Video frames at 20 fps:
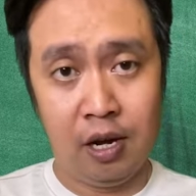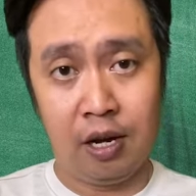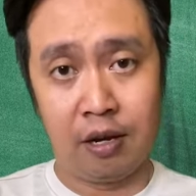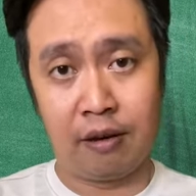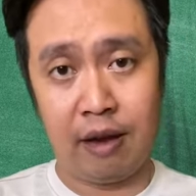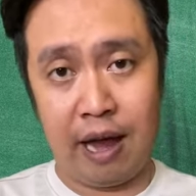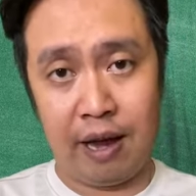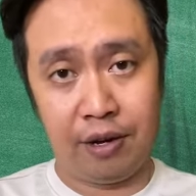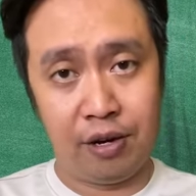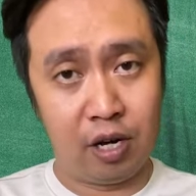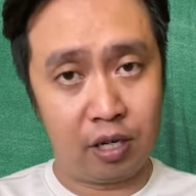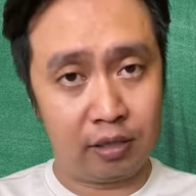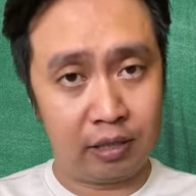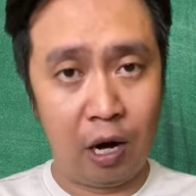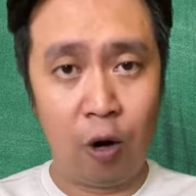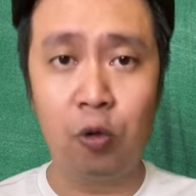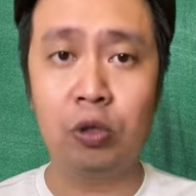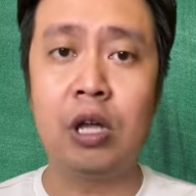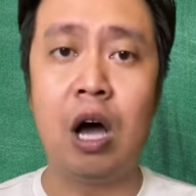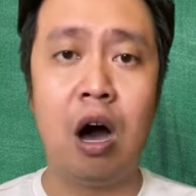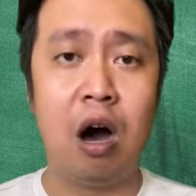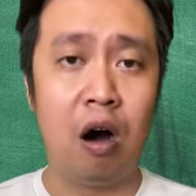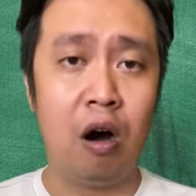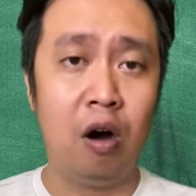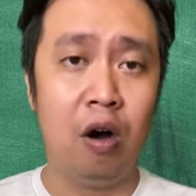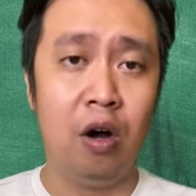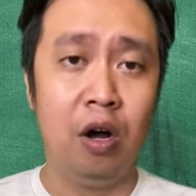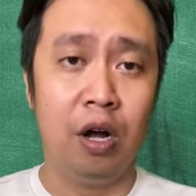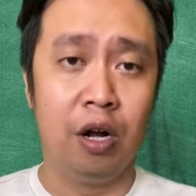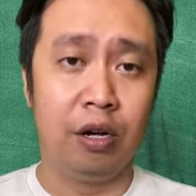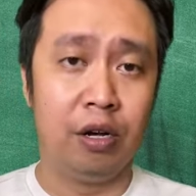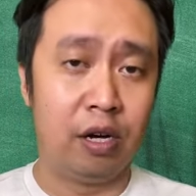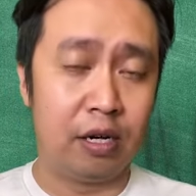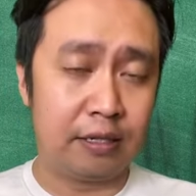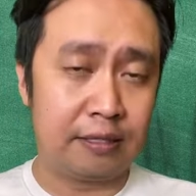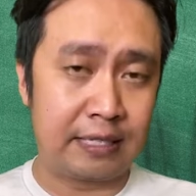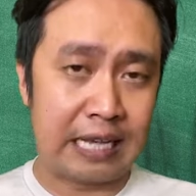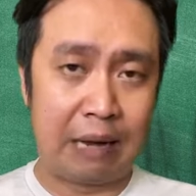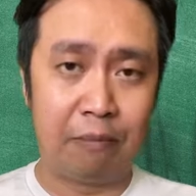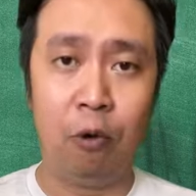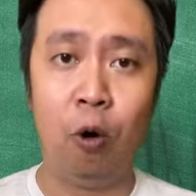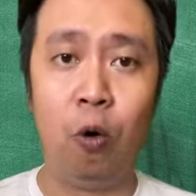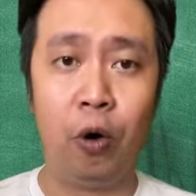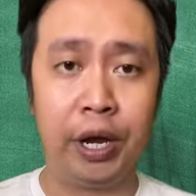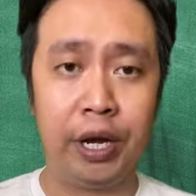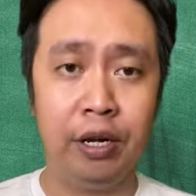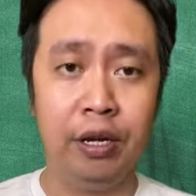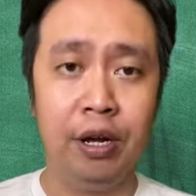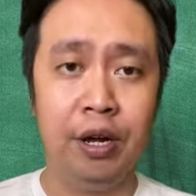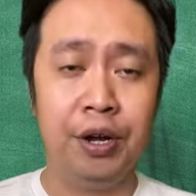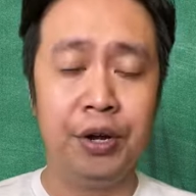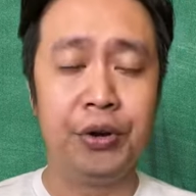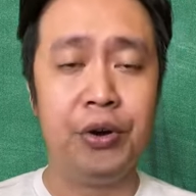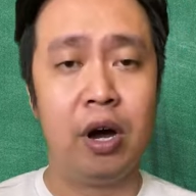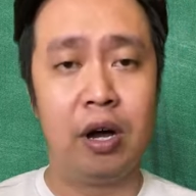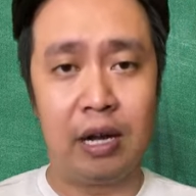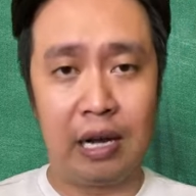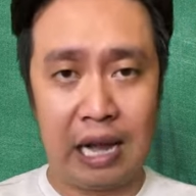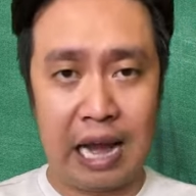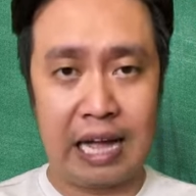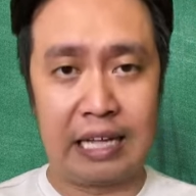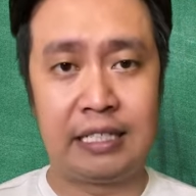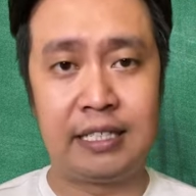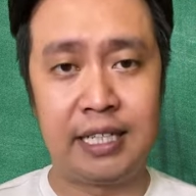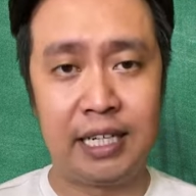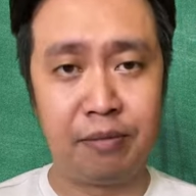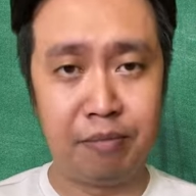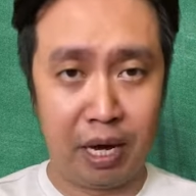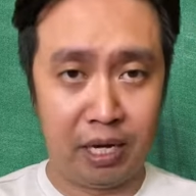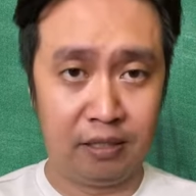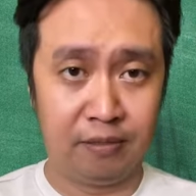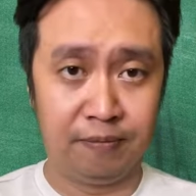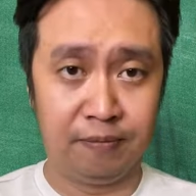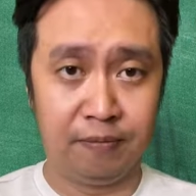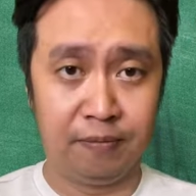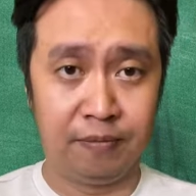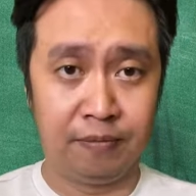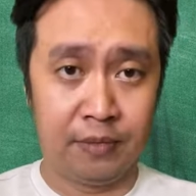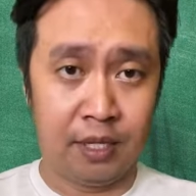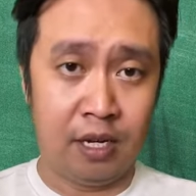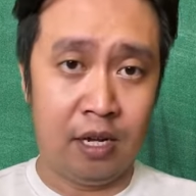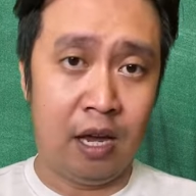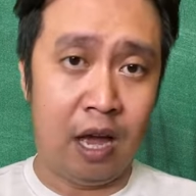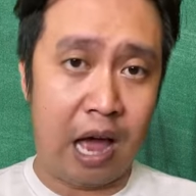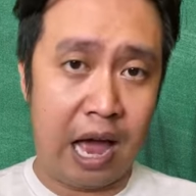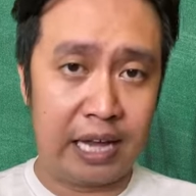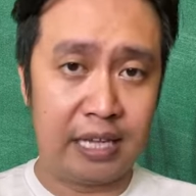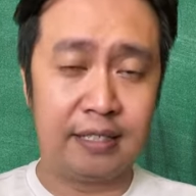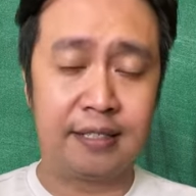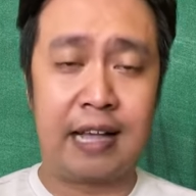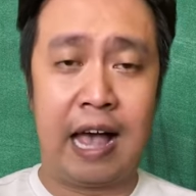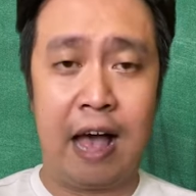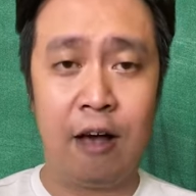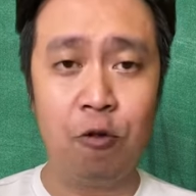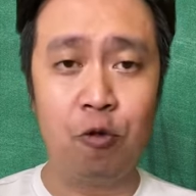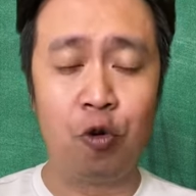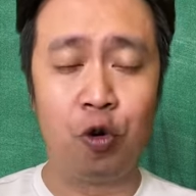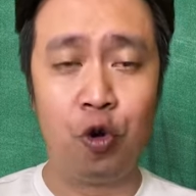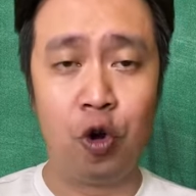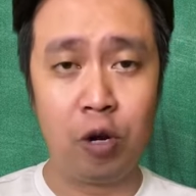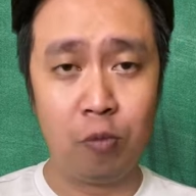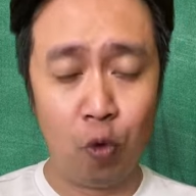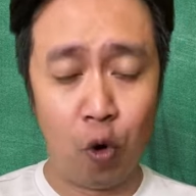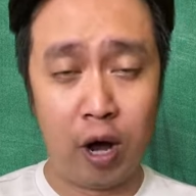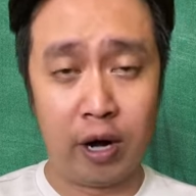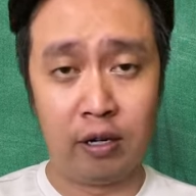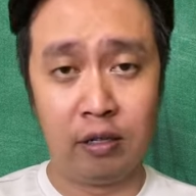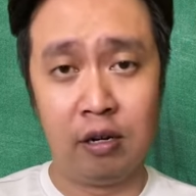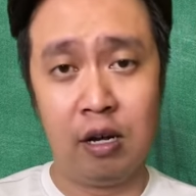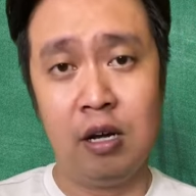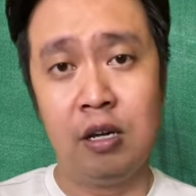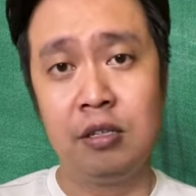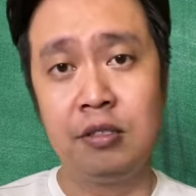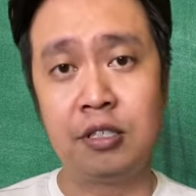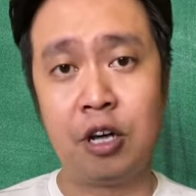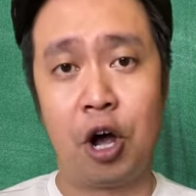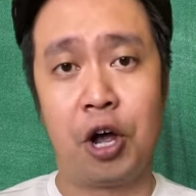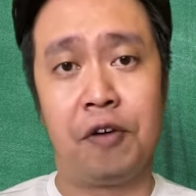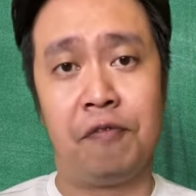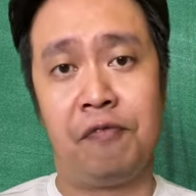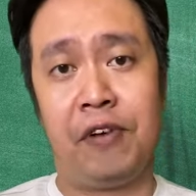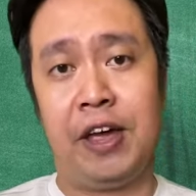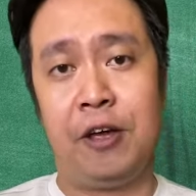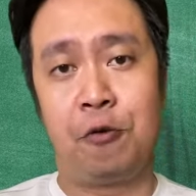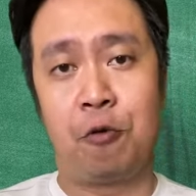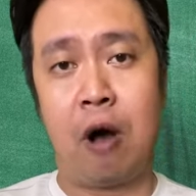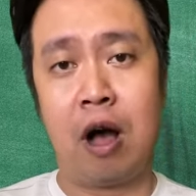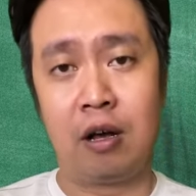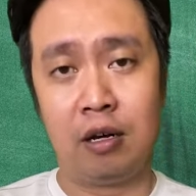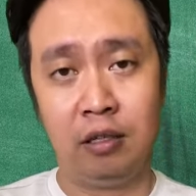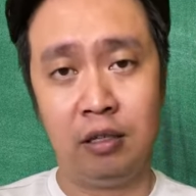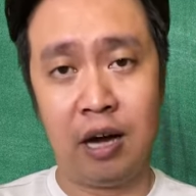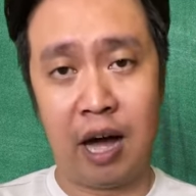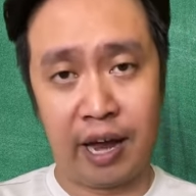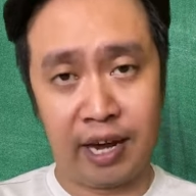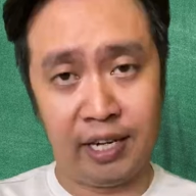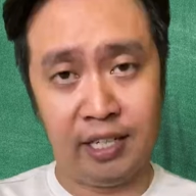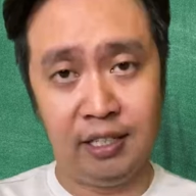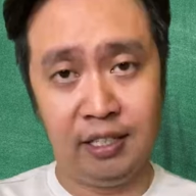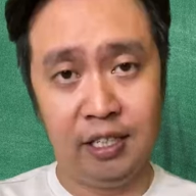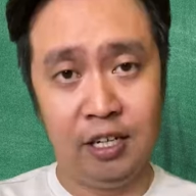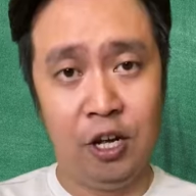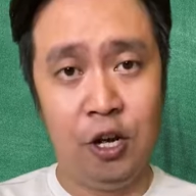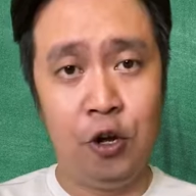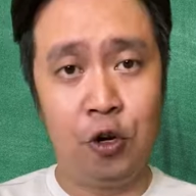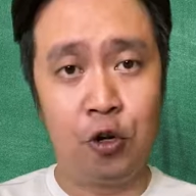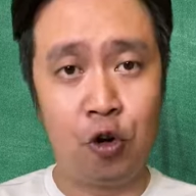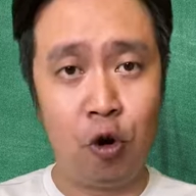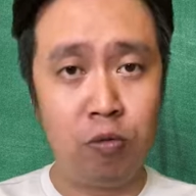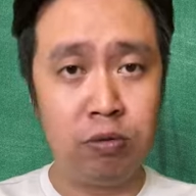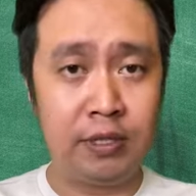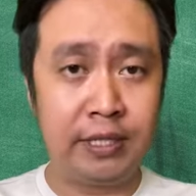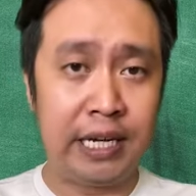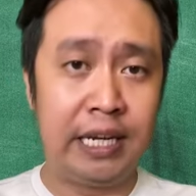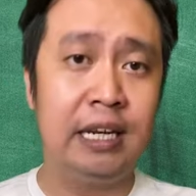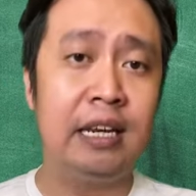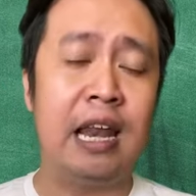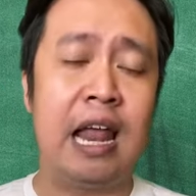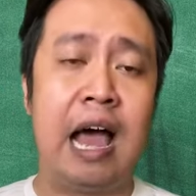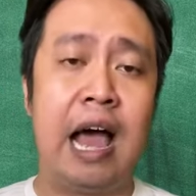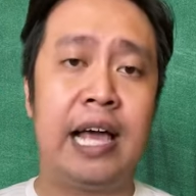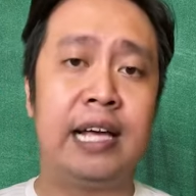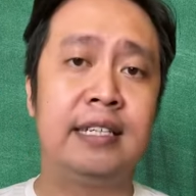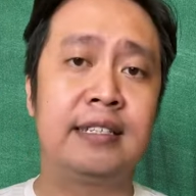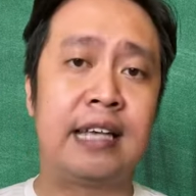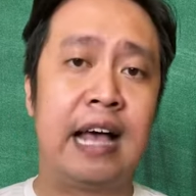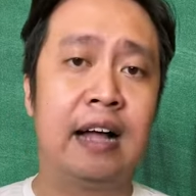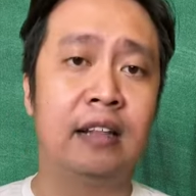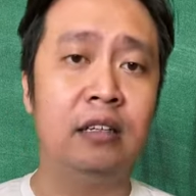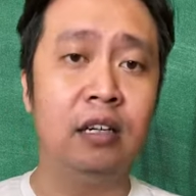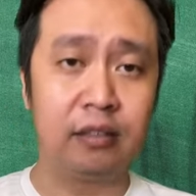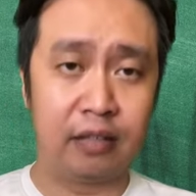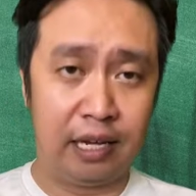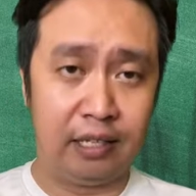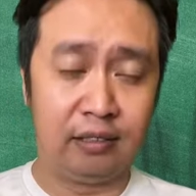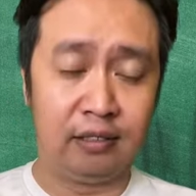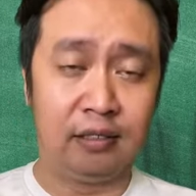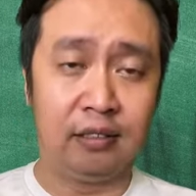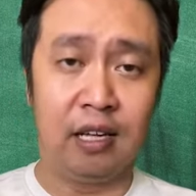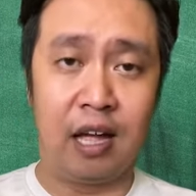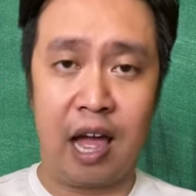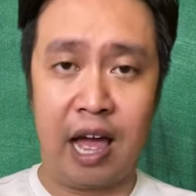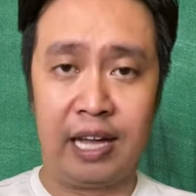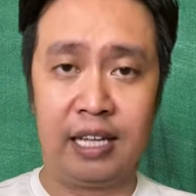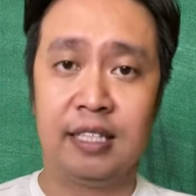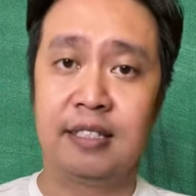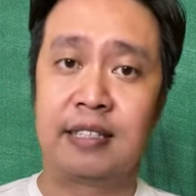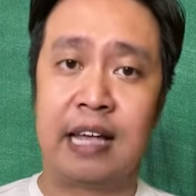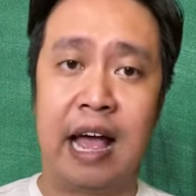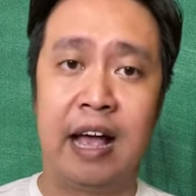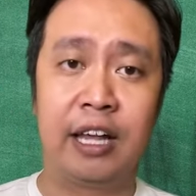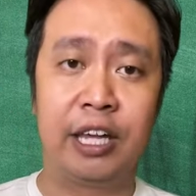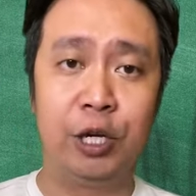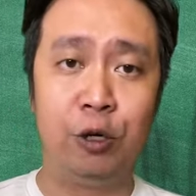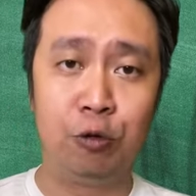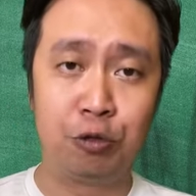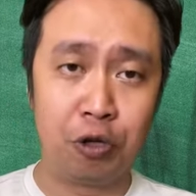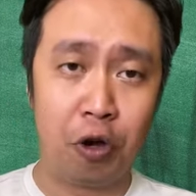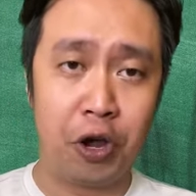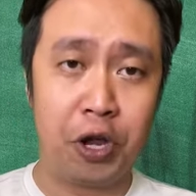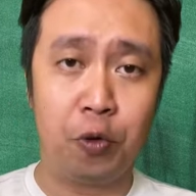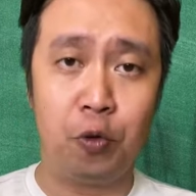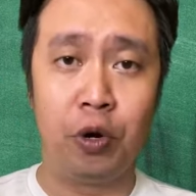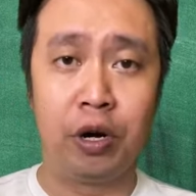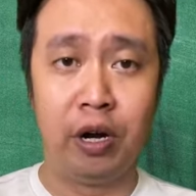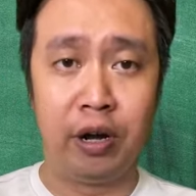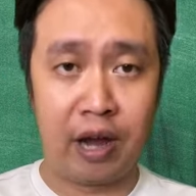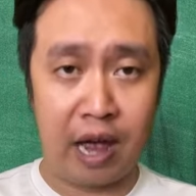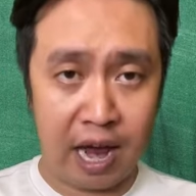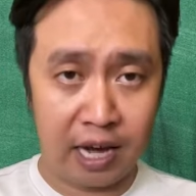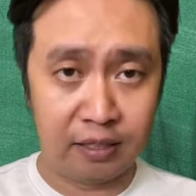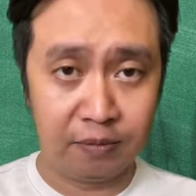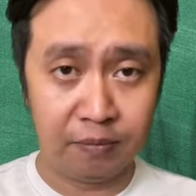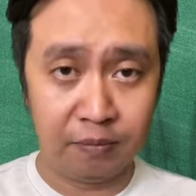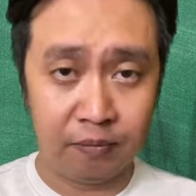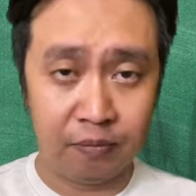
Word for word: để được thấu tỏ, được sám hối được là chính mình. Ánh sáng của nỗi buồn soi về quá khứ ấy cũng chính là ánh sáng thức tỉnh, ánh sáng cứu rỗi của đời anh.